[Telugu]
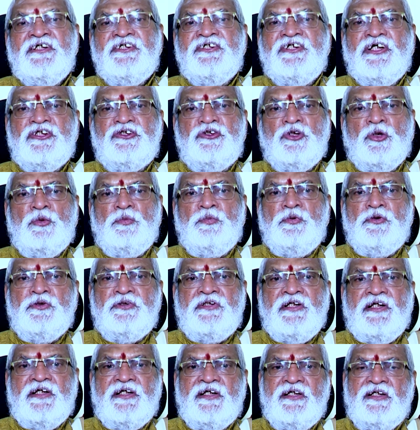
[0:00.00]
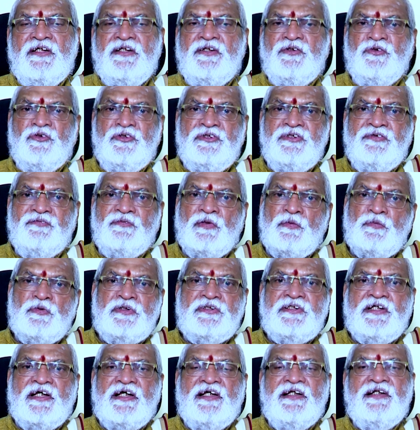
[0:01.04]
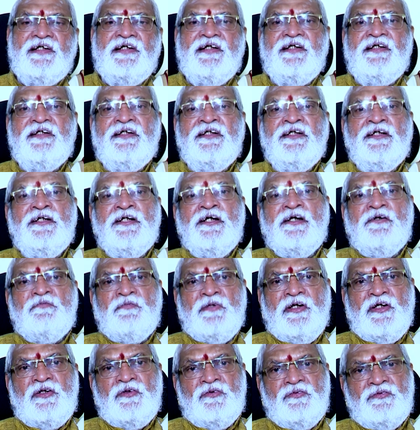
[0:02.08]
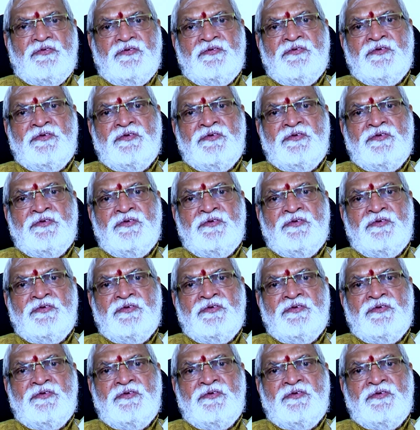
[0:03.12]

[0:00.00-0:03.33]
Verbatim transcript: శత్రుభూతి నుంచి విముక్తి కలిగి మీకు